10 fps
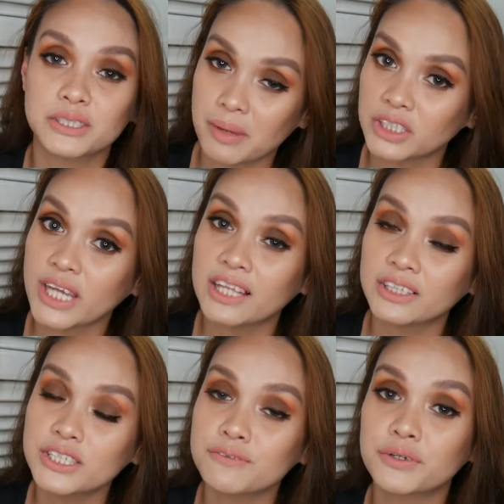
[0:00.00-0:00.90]
to my
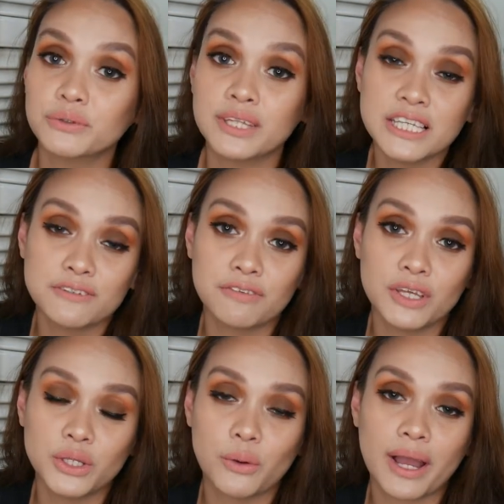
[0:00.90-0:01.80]
channel. So for today's
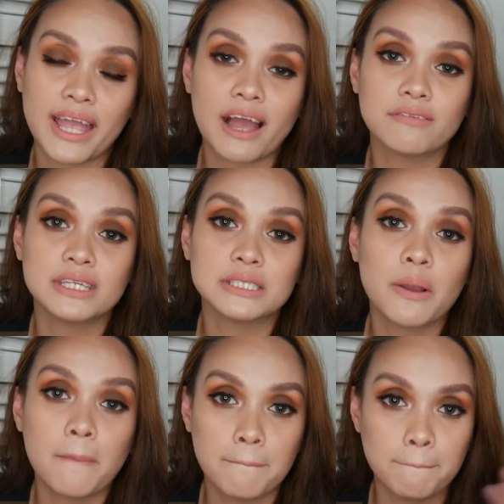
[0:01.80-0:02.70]
video, I have this
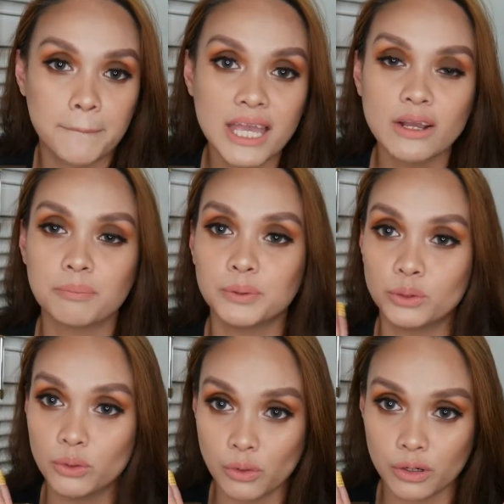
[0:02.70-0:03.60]
makeup
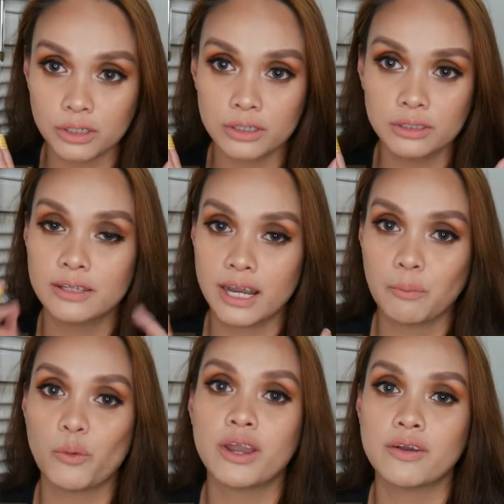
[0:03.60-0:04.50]
look that
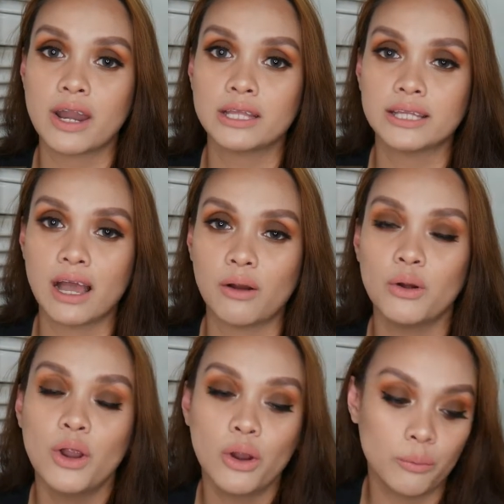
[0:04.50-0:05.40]
I'm wearing right
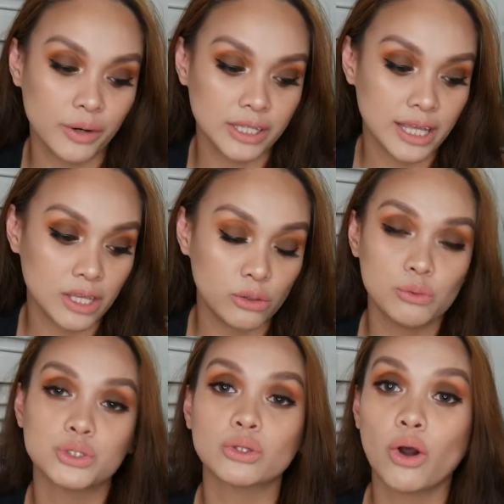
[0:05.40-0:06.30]
now wherein I
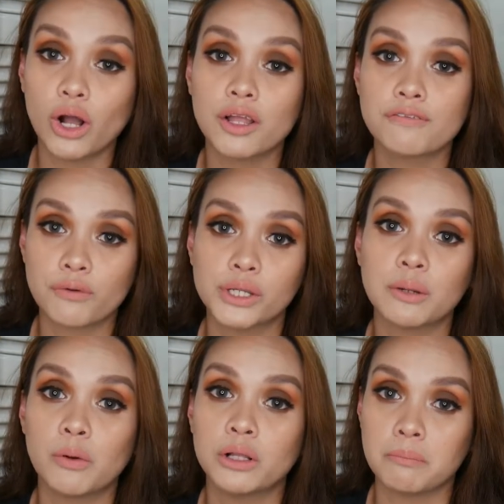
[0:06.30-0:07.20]
used all
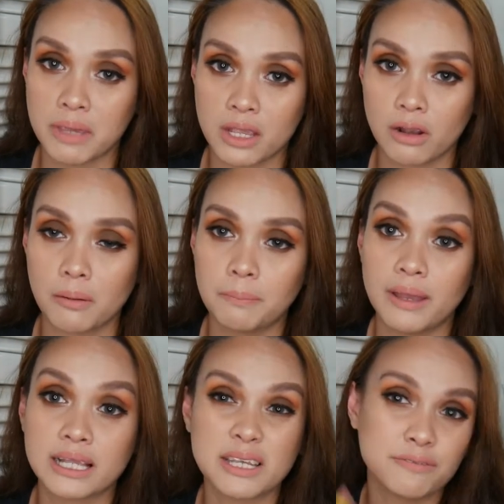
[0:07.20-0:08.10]
affordable makeup
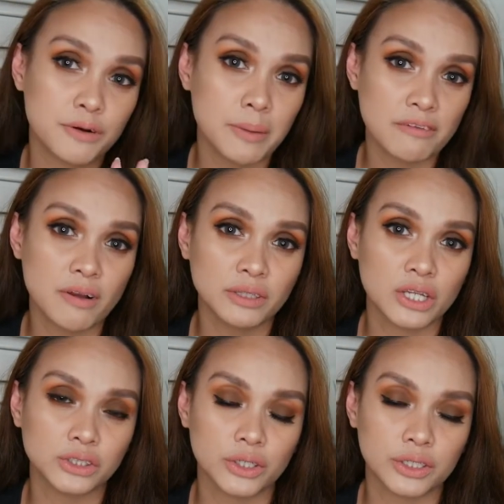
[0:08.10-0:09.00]
except for my
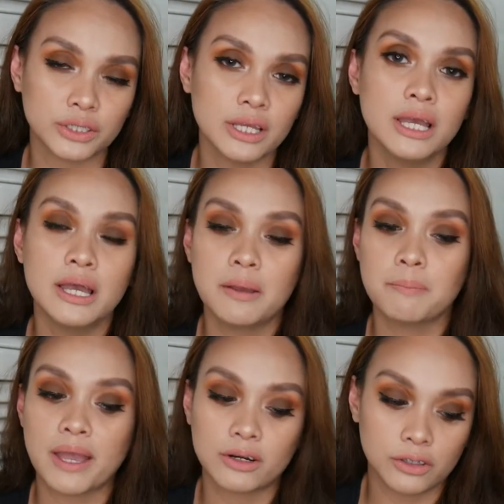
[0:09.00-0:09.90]
foundation
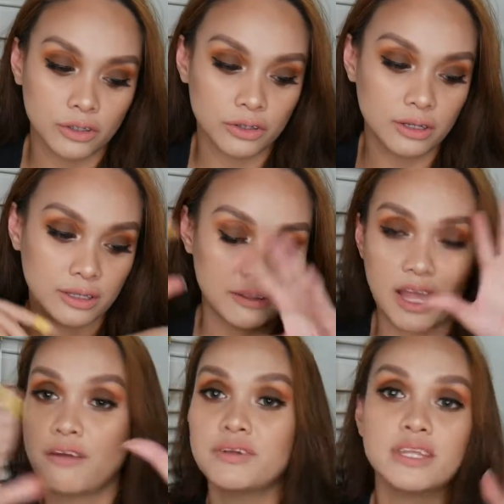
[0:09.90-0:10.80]
pero
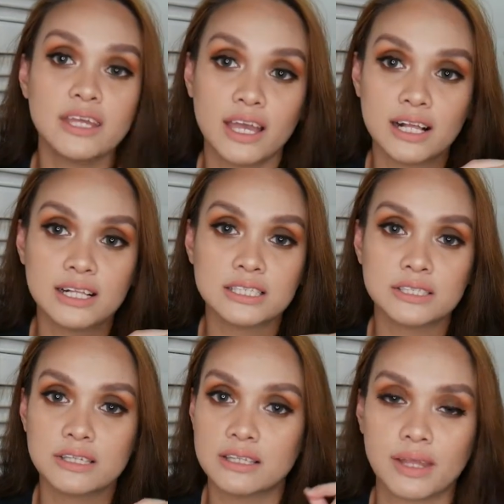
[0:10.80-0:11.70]
everything
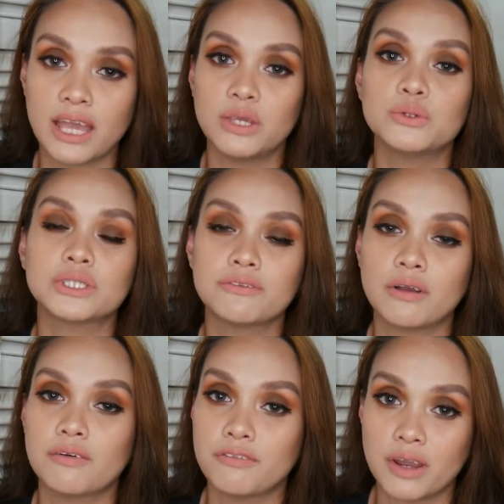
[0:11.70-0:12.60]
else, I used
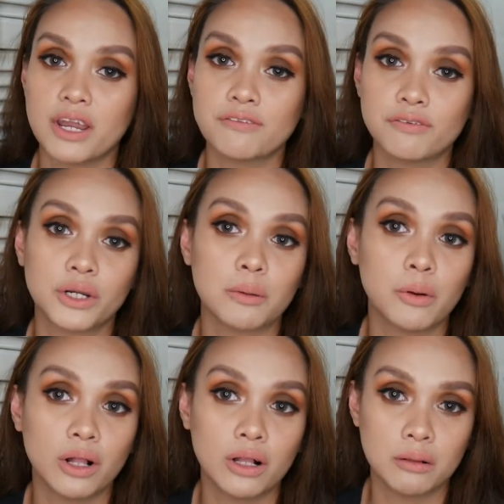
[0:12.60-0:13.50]
very
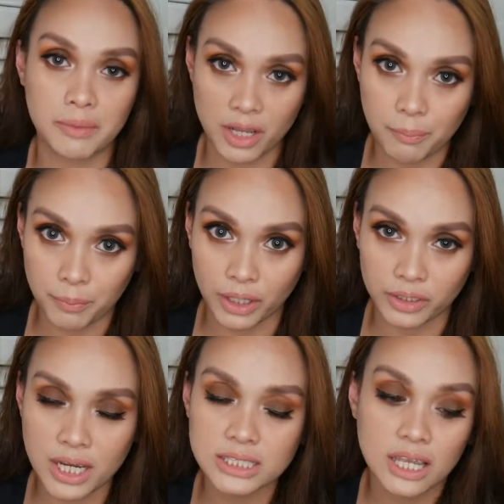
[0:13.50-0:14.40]
affordable makeup
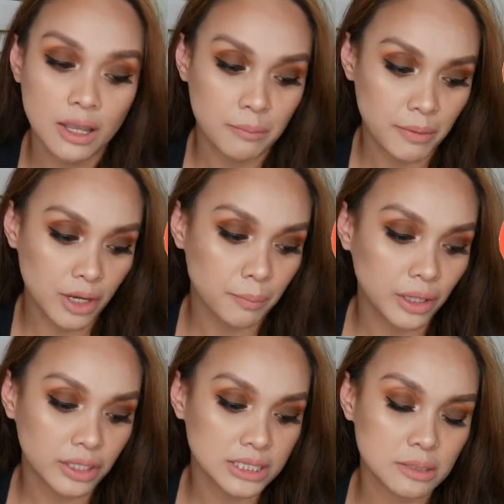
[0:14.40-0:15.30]
products. Makeup
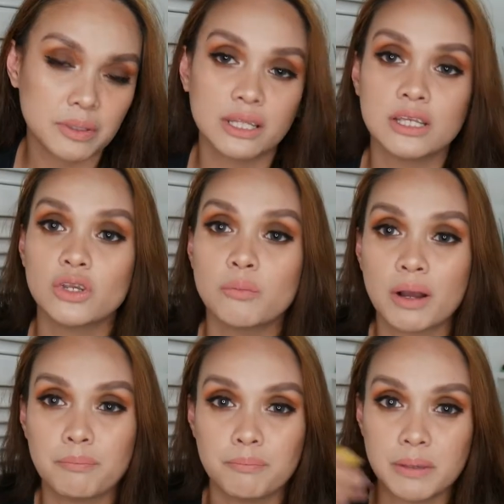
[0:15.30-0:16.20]
products na madali niyong
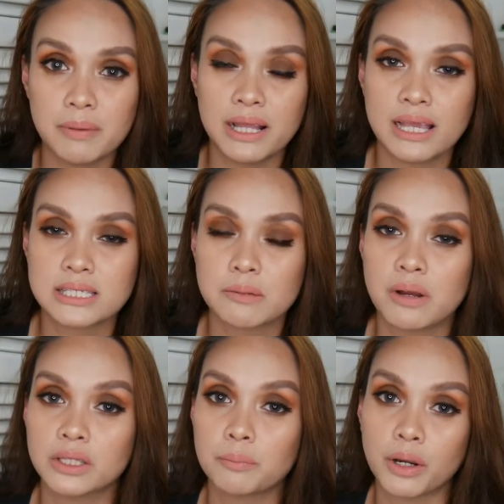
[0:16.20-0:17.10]
bibili sa
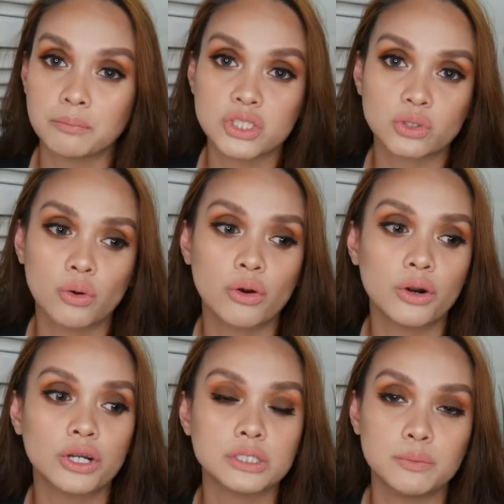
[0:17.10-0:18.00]
mga department
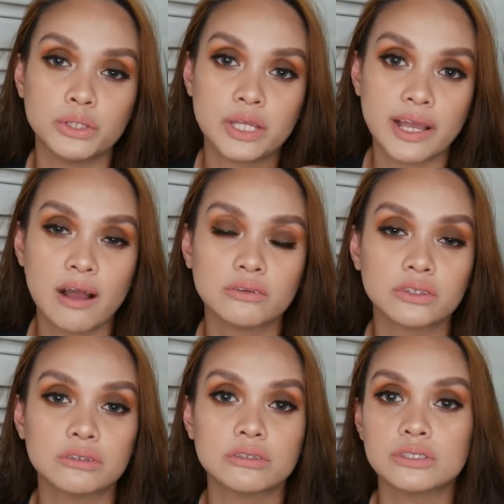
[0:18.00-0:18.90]
stores, beauty
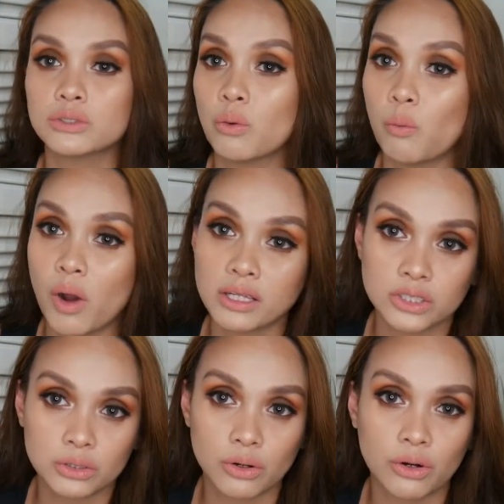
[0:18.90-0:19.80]
counters,
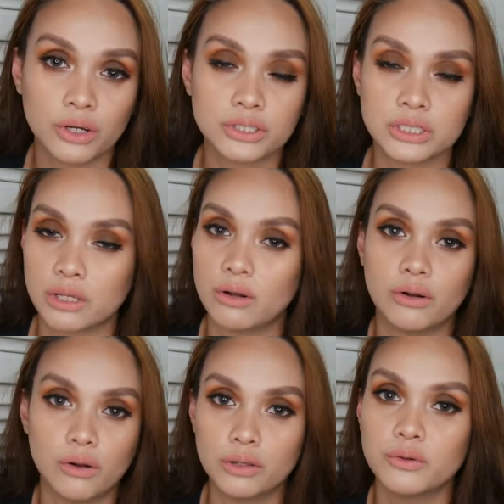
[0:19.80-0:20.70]
Watsons,
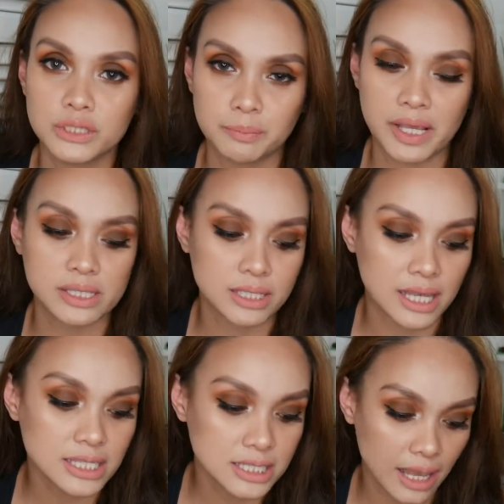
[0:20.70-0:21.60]
all those
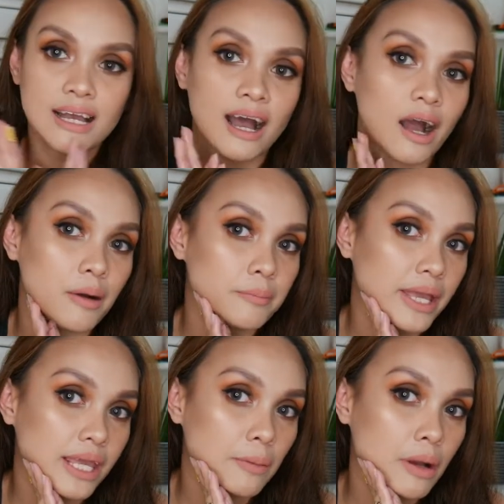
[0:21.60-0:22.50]
places. Um,
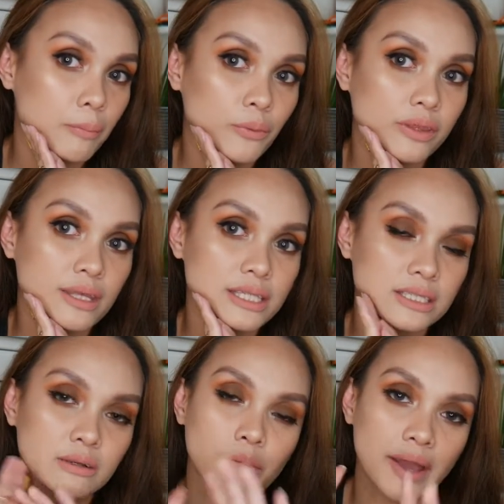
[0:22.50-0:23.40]
I came up with
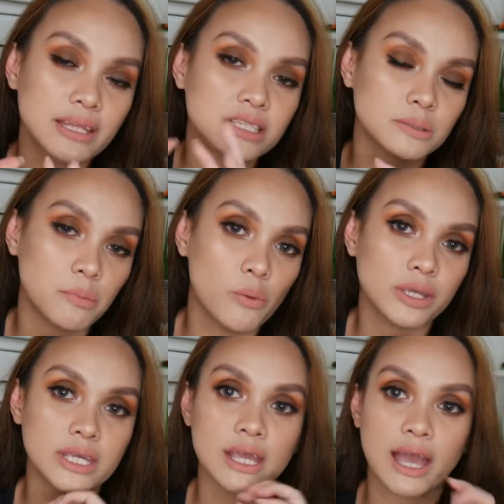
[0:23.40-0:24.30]
this quite
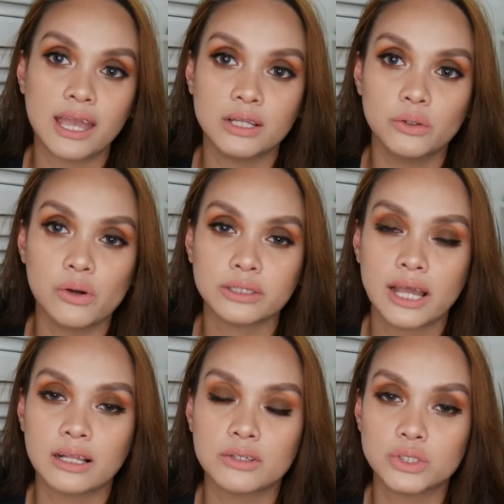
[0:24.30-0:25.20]
smoky eye look
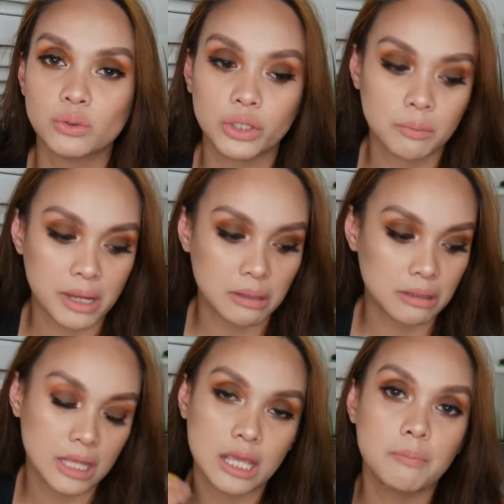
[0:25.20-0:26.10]
dahil gusto ko naman,
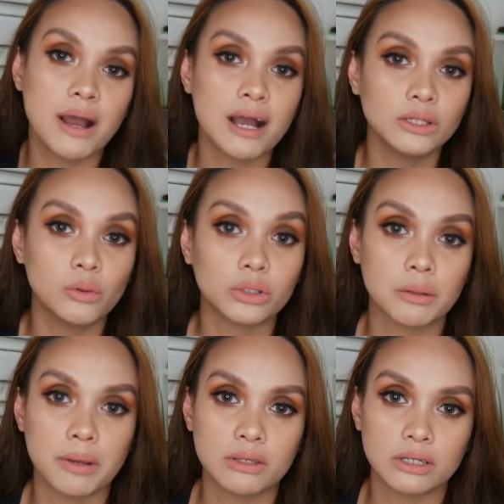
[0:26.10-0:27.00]
ibang look
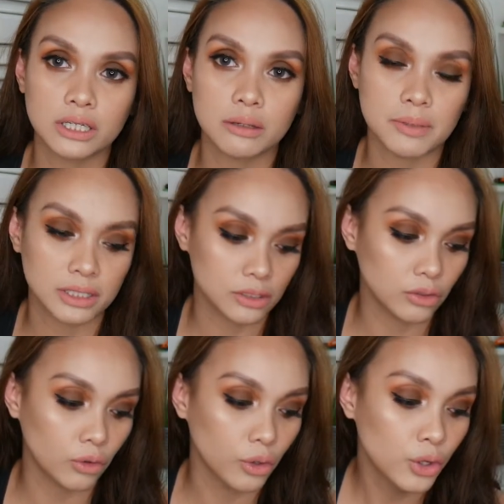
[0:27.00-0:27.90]
naman yung gagamitin
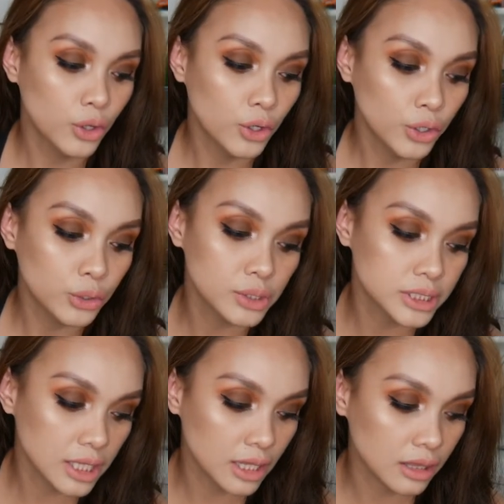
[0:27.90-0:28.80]
ko
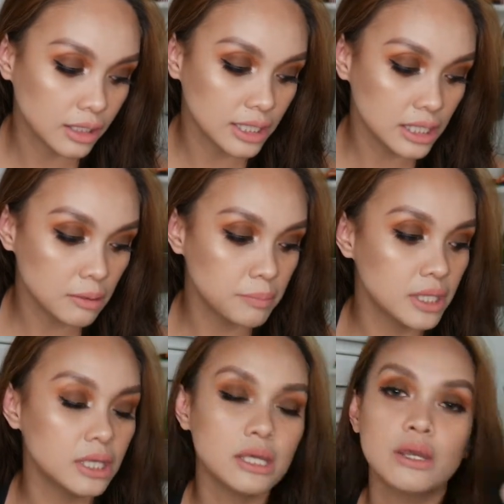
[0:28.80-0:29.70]
using the
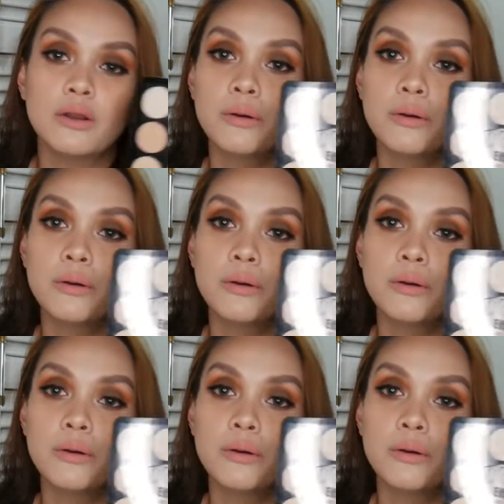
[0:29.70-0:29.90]
EB